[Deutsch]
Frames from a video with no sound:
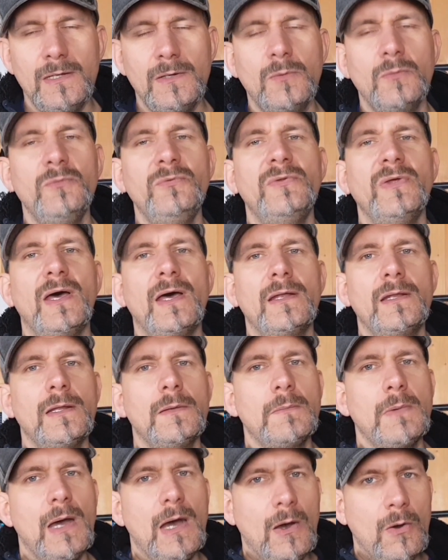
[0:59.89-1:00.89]
unter
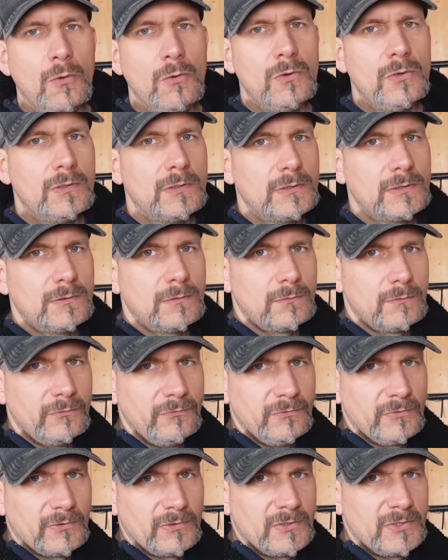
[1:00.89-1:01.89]
anderem auch
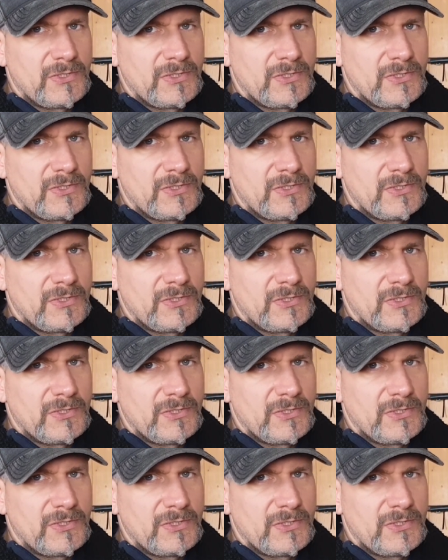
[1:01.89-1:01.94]
unsere